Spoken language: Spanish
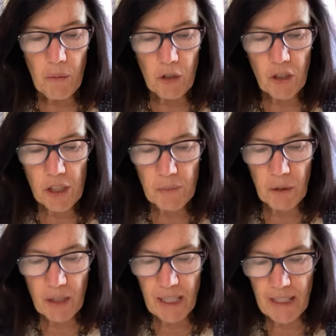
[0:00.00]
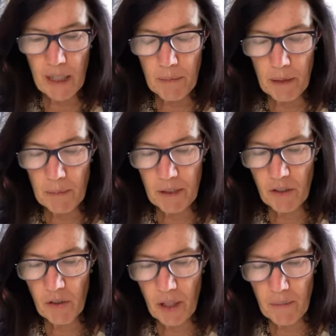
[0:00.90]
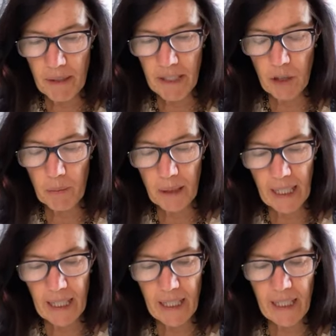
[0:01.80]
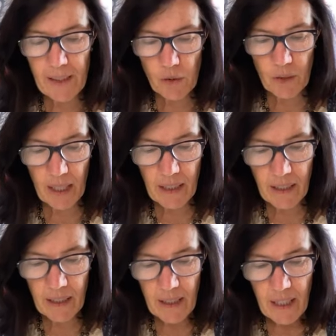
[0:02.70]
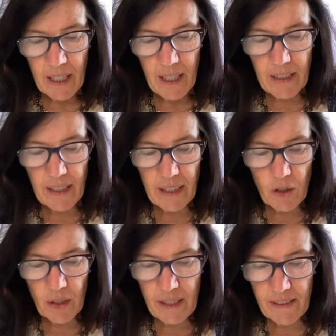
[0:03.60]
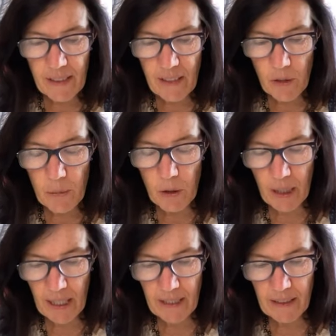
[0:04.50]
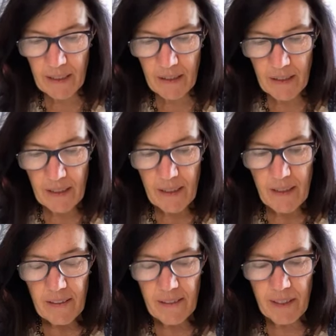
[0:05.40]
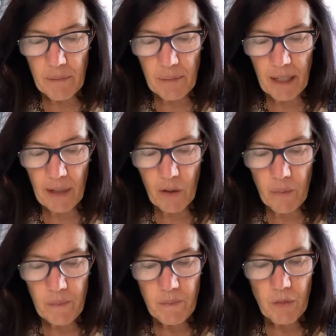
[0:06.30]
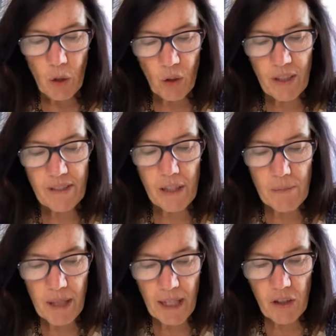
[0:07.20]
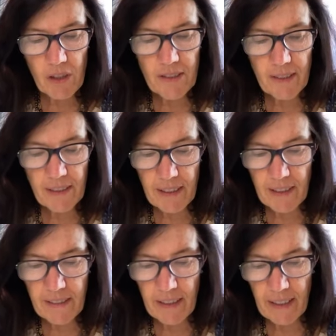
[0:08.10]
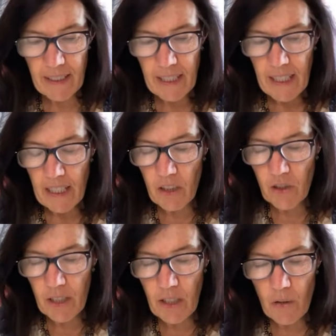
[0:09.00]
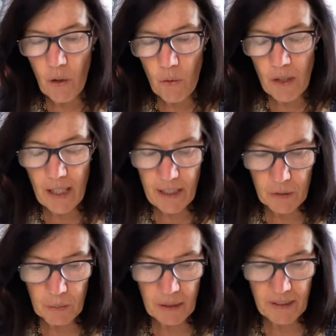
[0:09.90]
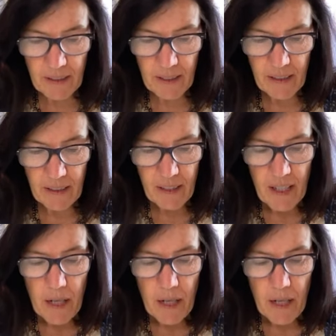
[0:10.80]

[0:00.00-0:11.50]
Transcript: Como no disponía del permiso del médico para ir a la ciudad, he tenido que hacerlo por carta. Sin embargo, hoy es el miércoles de ceniza y no tengo aún la respuesta.